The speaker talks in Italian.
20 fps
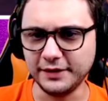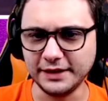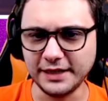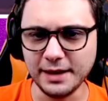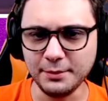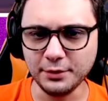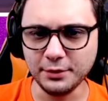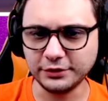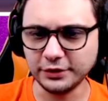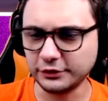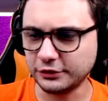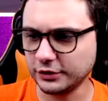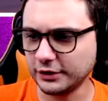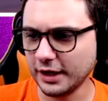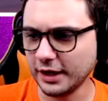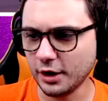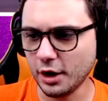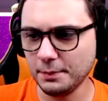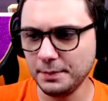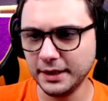vediamo se ci
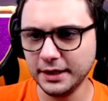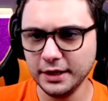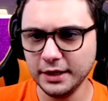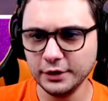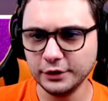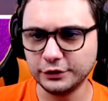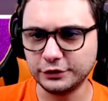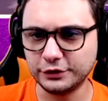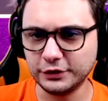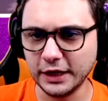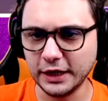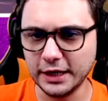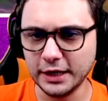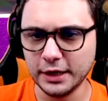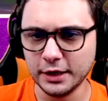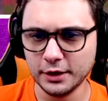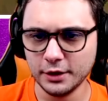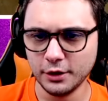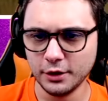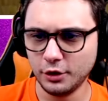dà robe... Sì!
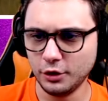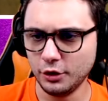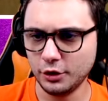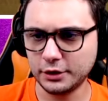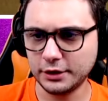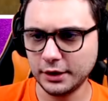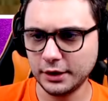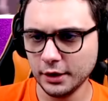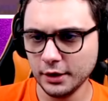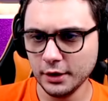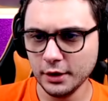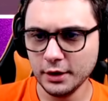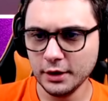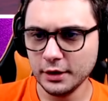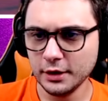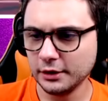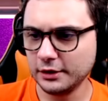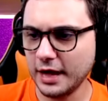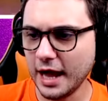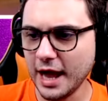
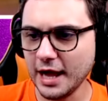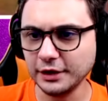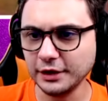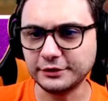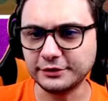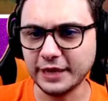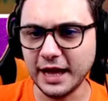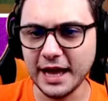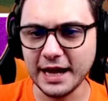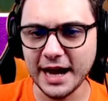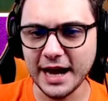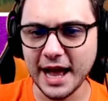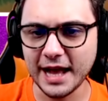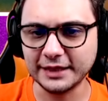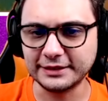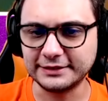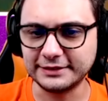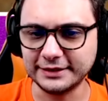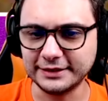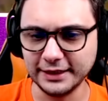Lanciarazzi!
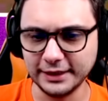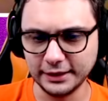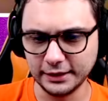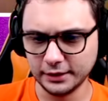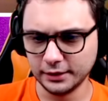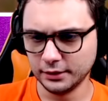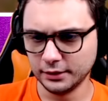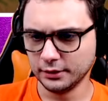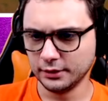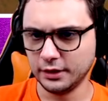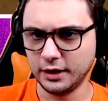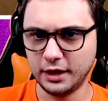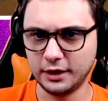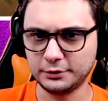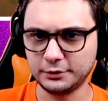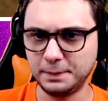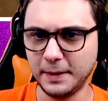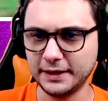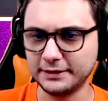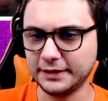Lanciarazzi!
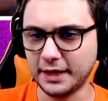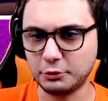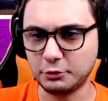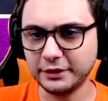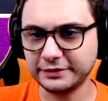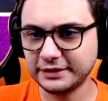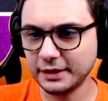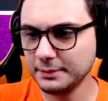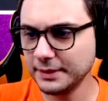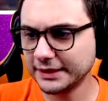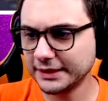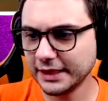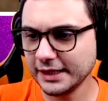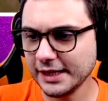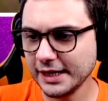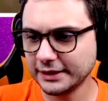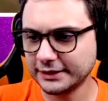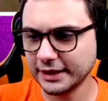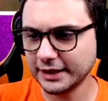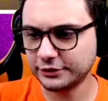Aspetta, questa
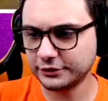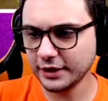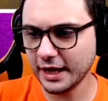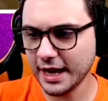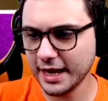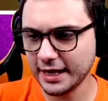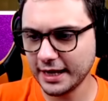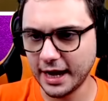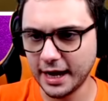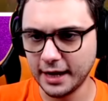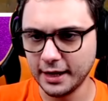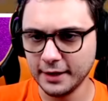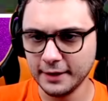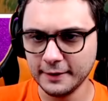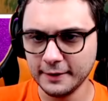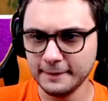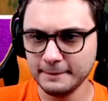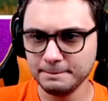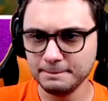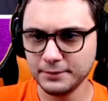mitraglietta c'era!
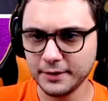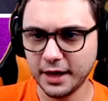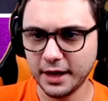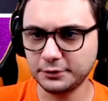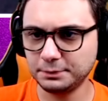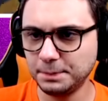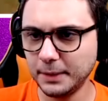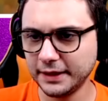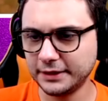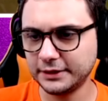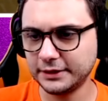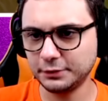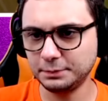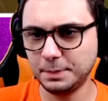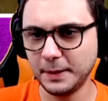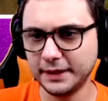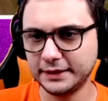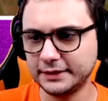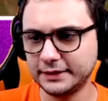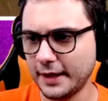Aspetta,
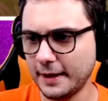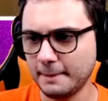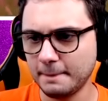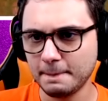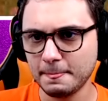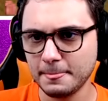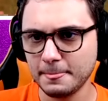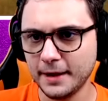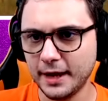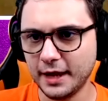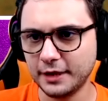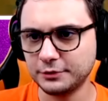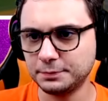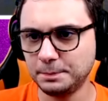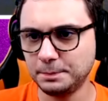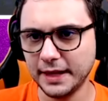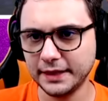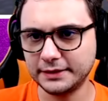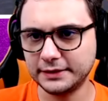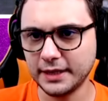aspetta,
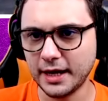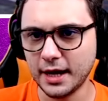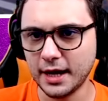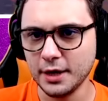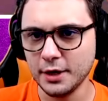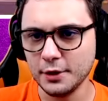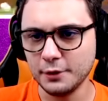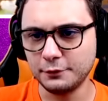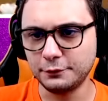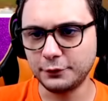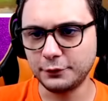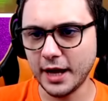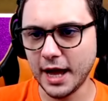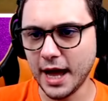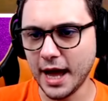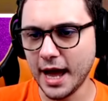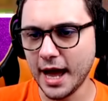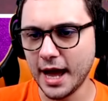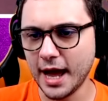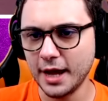aspetta,
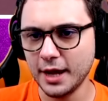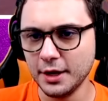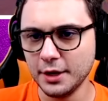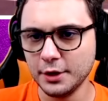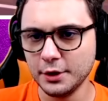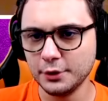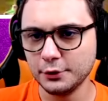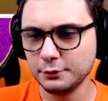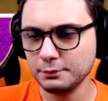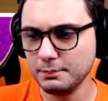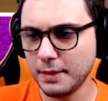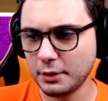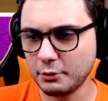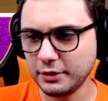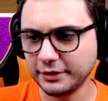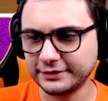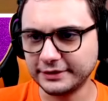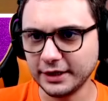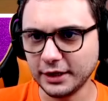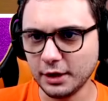fra! Ma
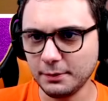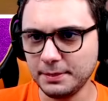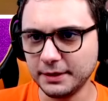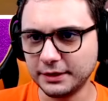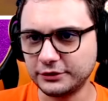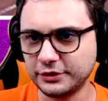queste robe